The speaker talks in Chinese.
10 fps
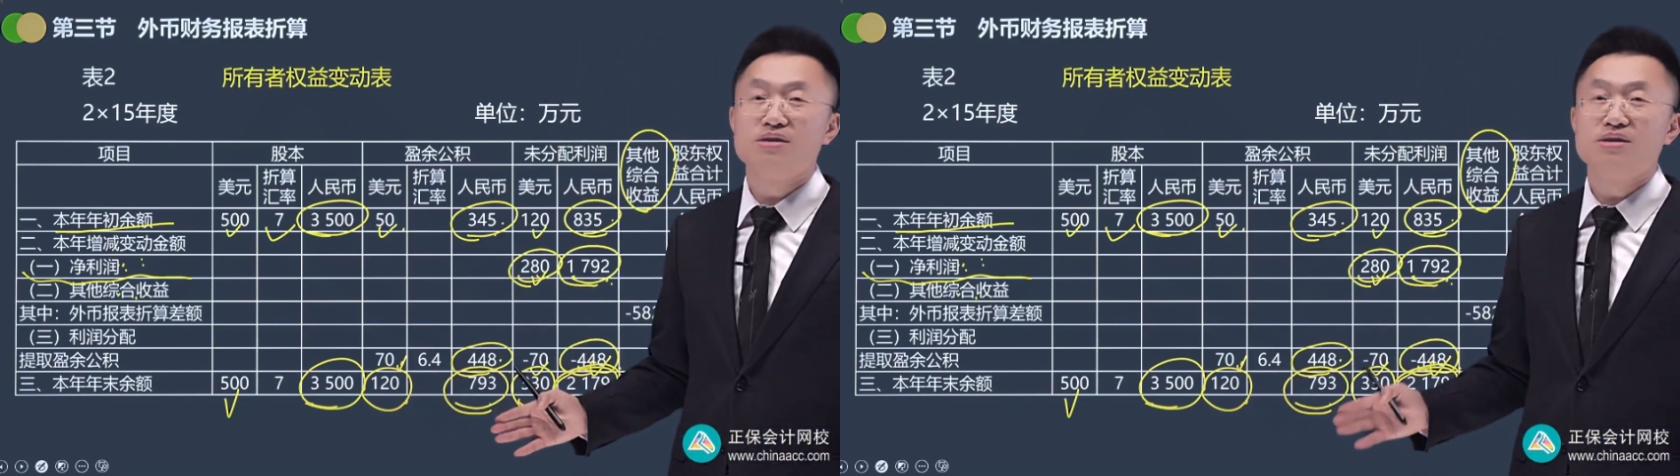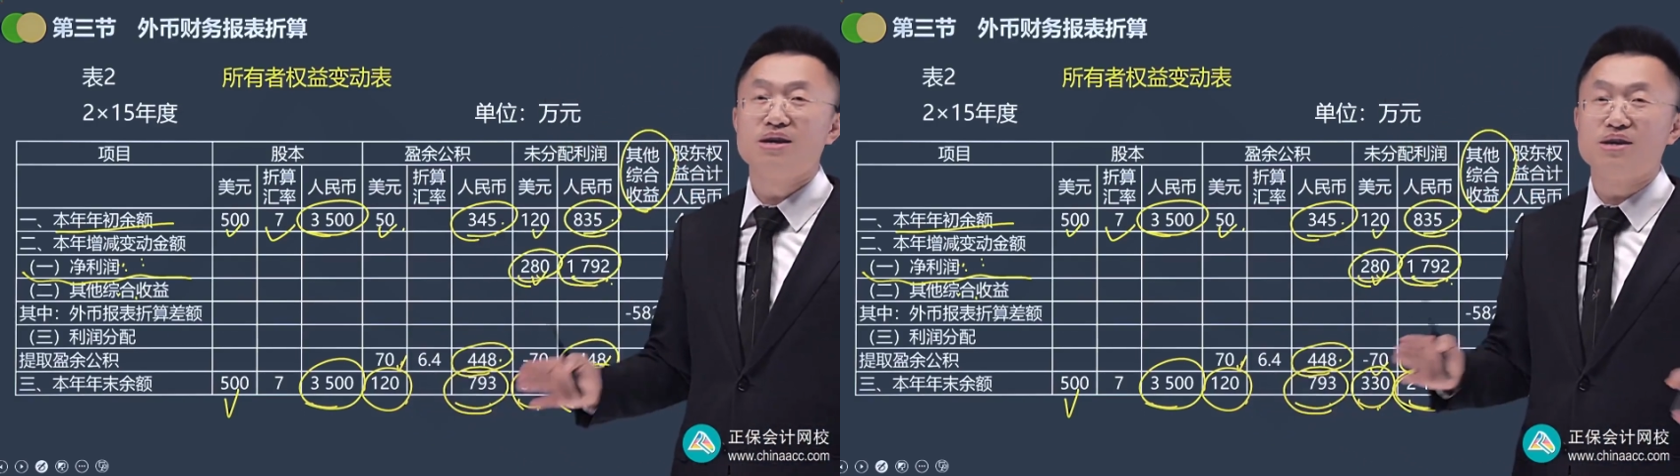
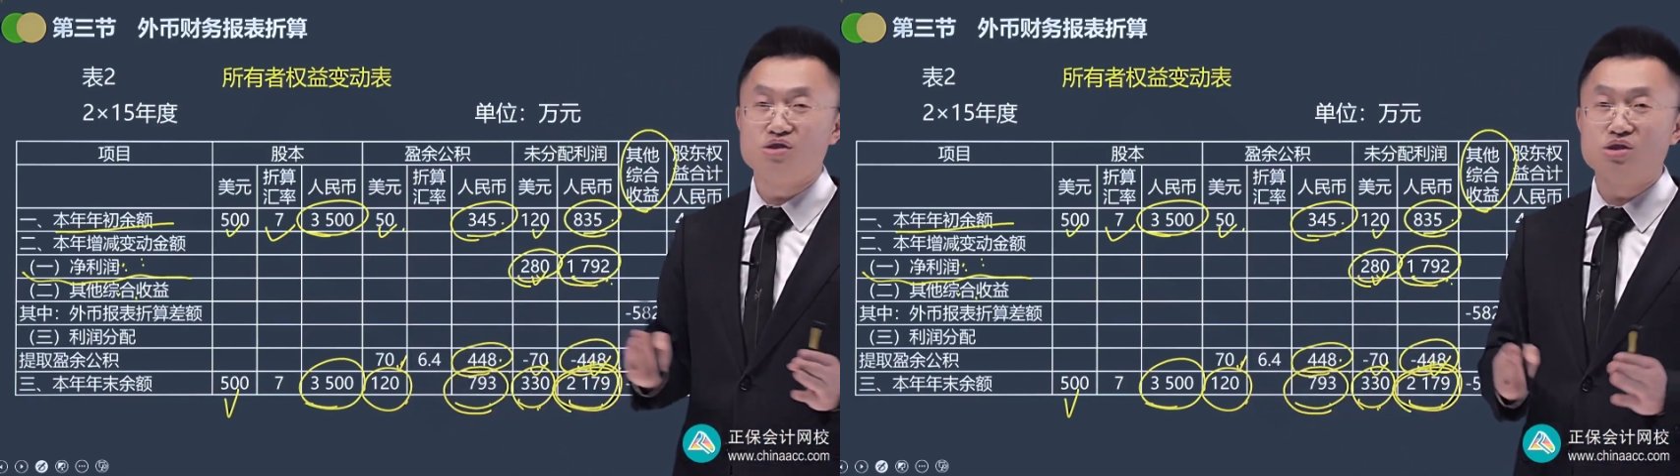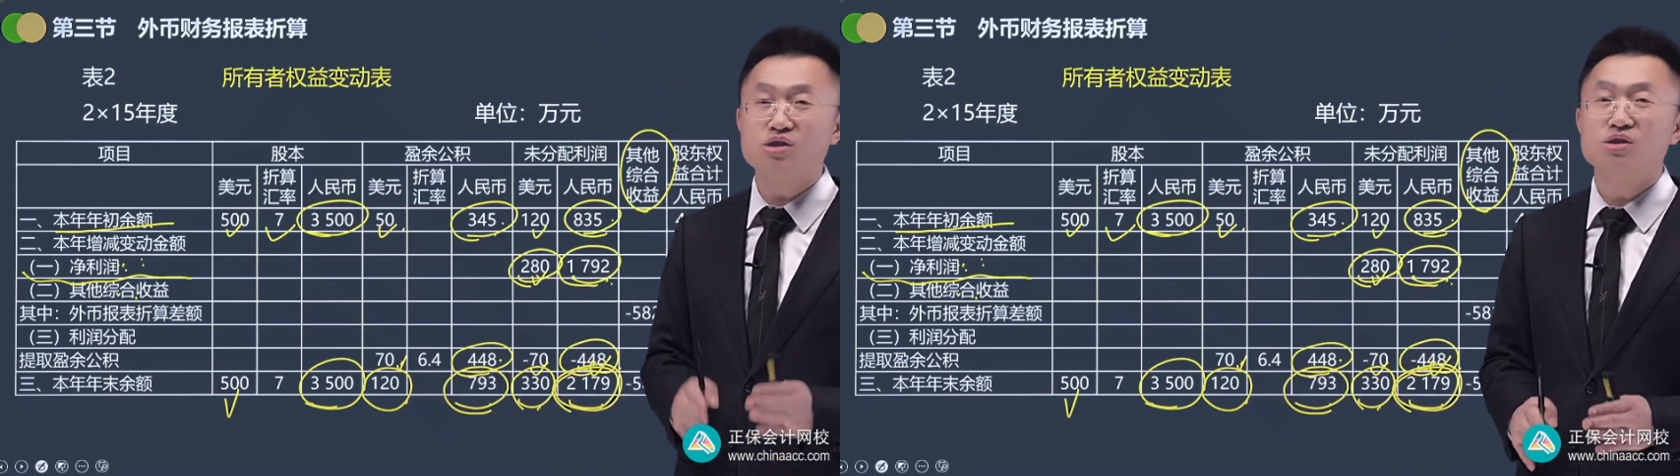累
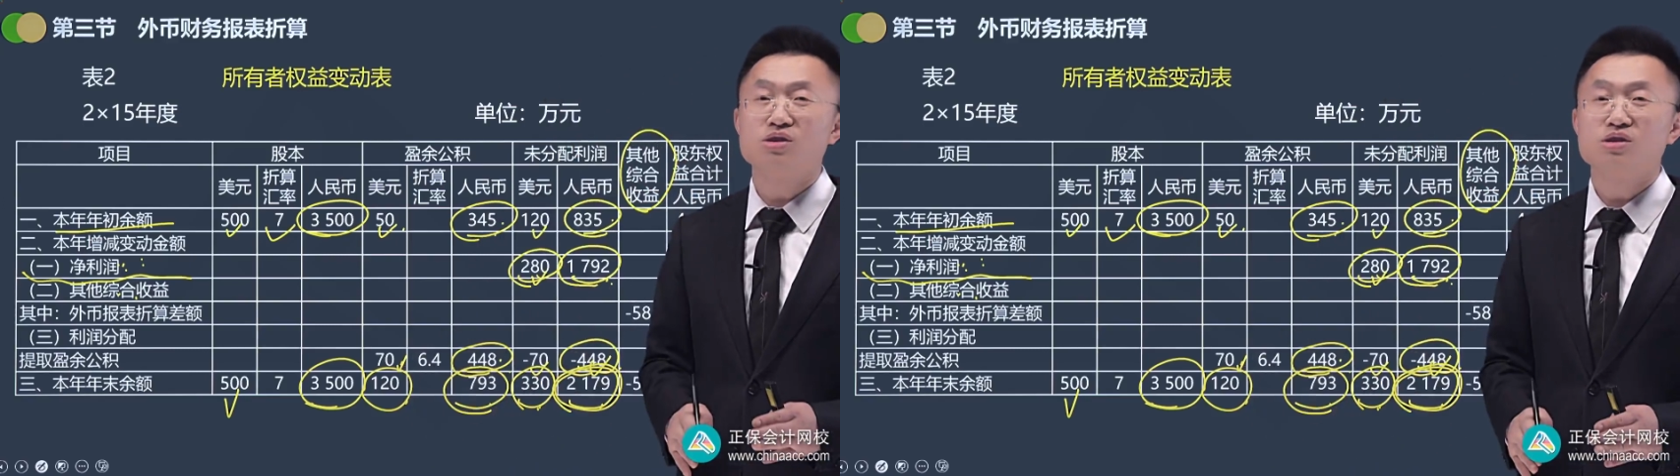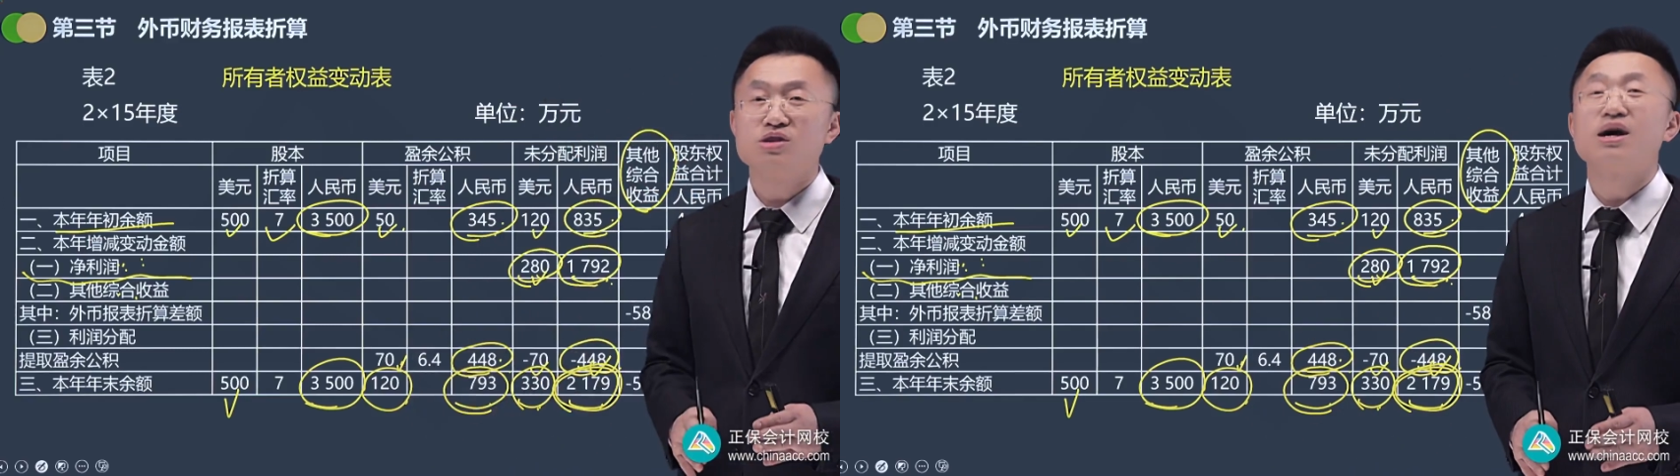积
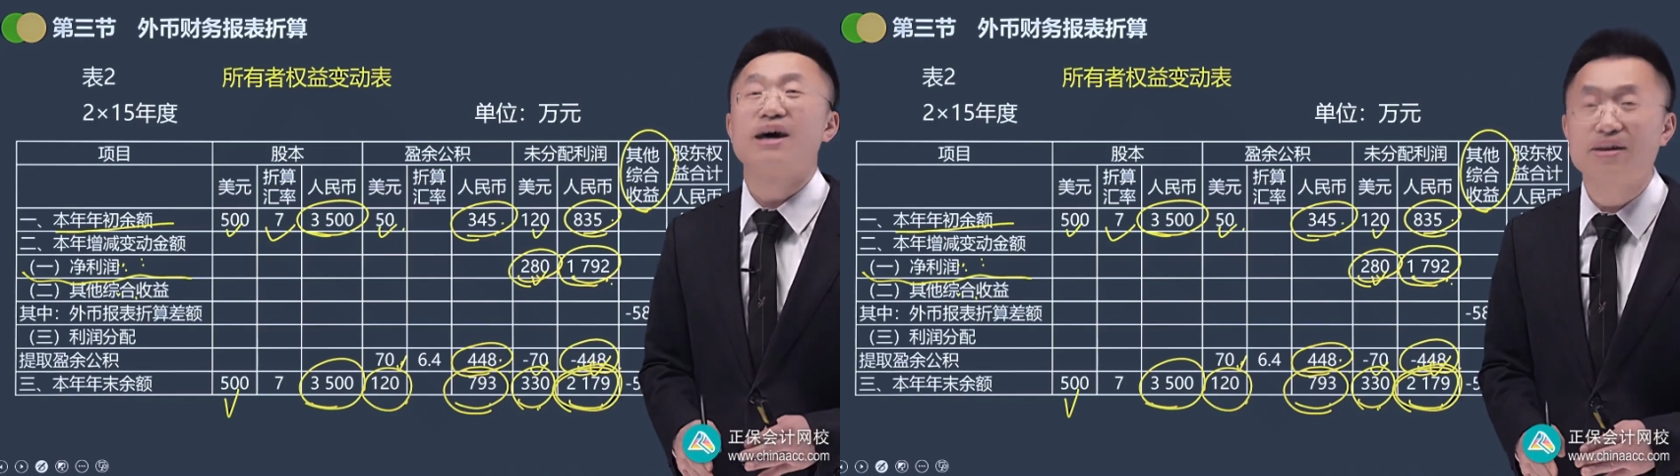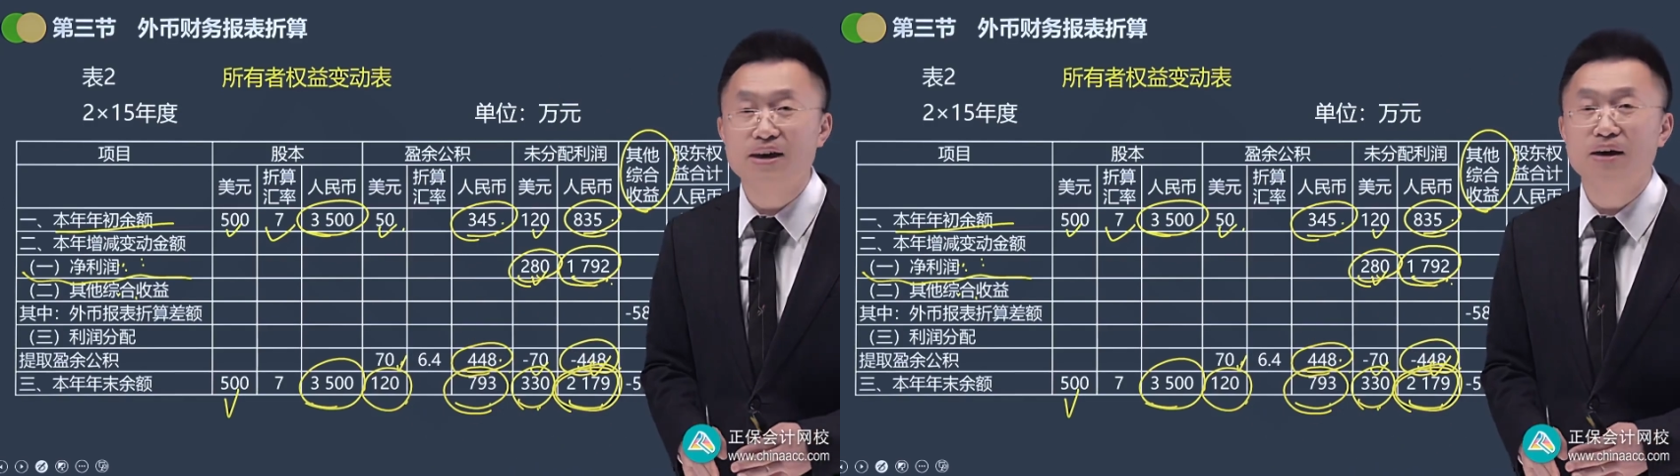下
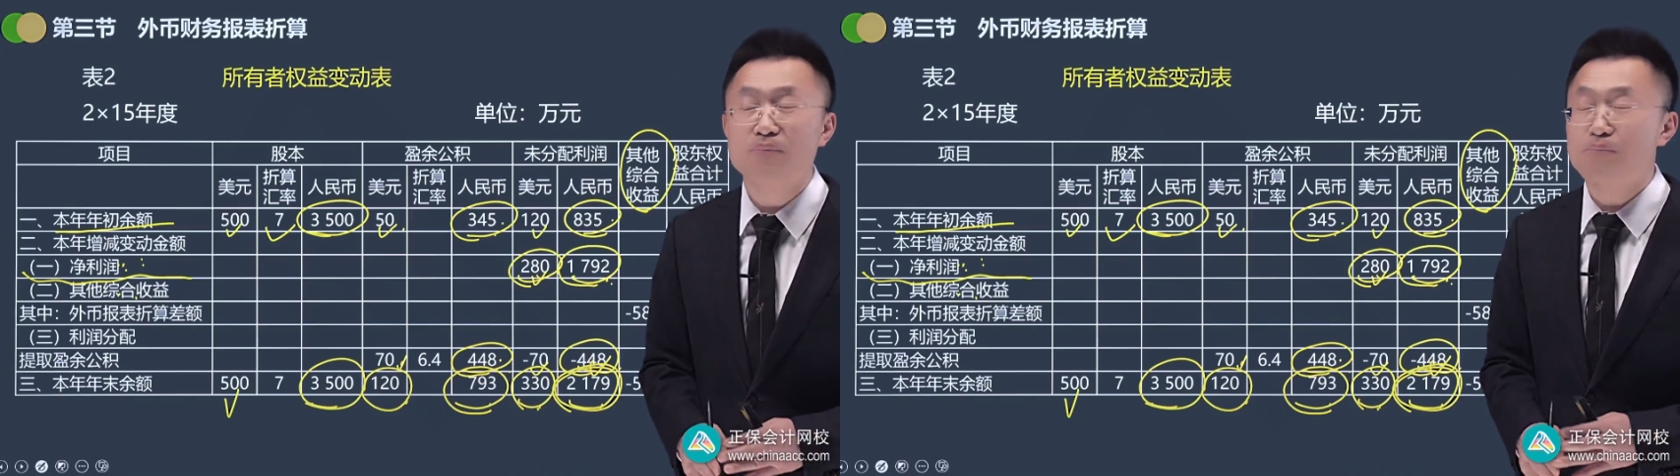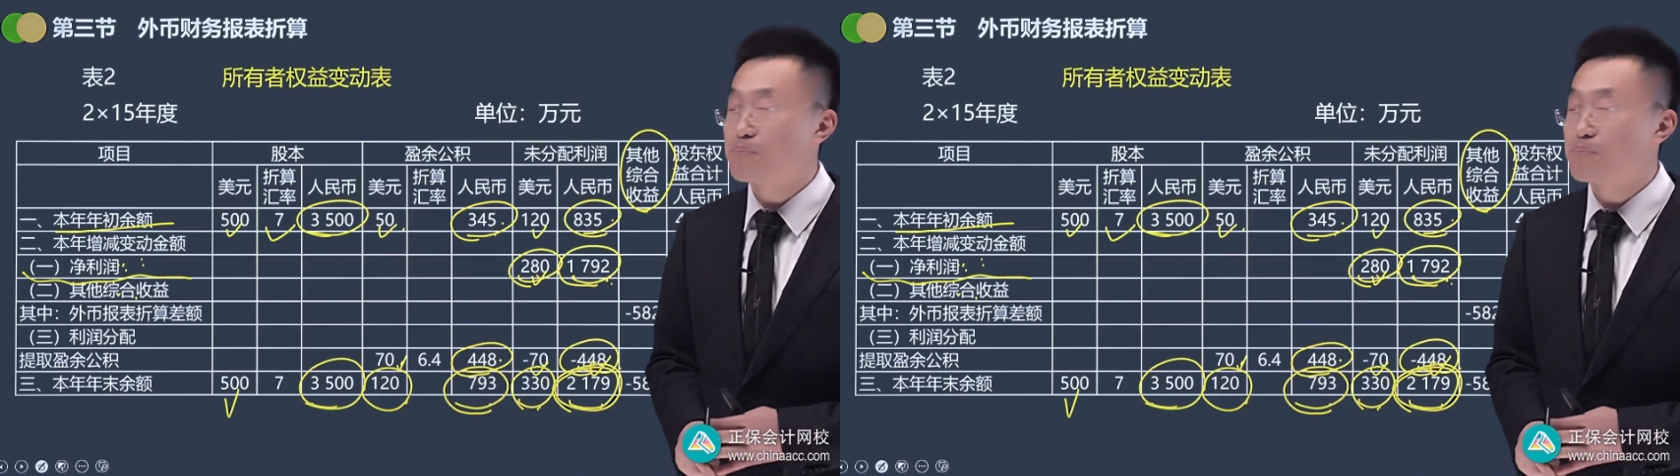来的呀。